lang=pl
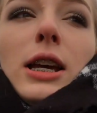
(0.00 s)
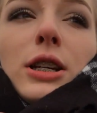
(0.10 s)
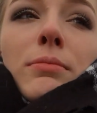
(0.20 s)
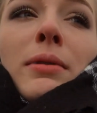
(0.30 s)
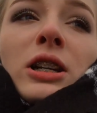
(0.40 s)

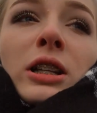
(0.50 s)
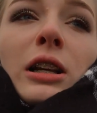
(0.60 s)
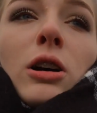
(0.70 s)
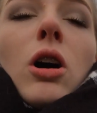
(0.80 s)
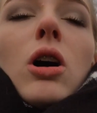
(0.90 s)
że marzę
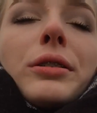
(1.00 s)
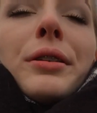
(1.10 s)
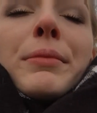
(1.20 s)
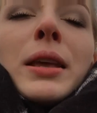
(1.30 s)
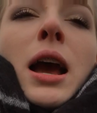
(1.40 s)
tylko o
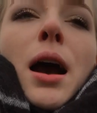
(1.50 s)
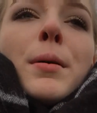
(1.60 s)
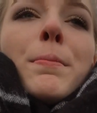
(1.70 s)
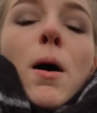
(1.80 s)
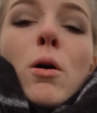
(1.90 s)
tym,
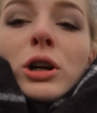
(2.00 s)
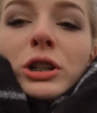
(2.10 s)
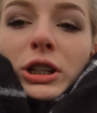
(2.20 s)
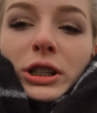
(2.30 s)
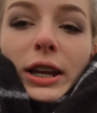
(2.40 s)
aby
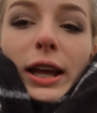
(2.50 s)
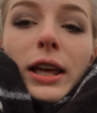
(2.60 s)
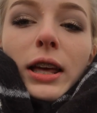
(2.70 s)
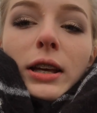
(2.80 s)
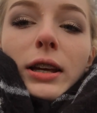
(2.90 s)
położyć się
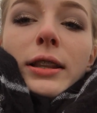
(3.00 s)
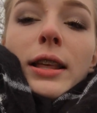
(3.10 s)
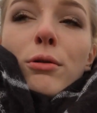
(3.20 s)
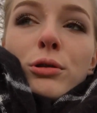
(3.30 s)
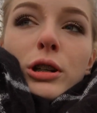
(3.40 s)
e,
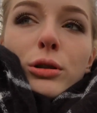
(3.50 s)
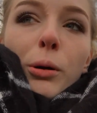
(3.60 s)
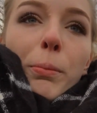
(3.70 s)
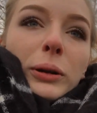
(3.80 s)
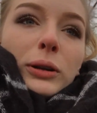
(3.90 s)
na
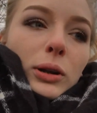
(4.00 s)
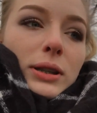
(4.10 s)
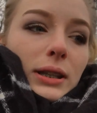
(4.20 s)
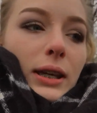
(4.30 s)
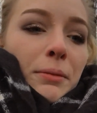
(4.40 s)
łóżeczku pod
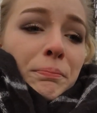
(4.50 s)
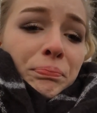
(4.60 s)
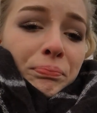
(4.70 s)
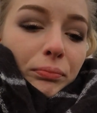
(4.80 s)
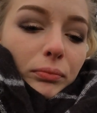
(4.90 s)

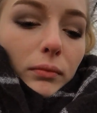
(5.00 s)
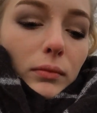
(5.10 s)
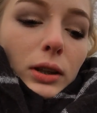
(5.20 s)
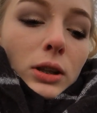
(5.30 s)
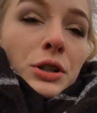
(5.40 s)
kocykiem,
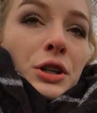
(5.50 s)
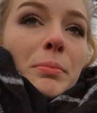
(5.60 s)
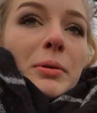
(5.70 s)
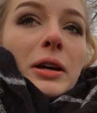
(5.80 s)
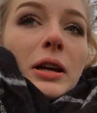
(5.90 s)

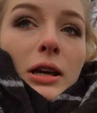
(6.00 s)
żeby,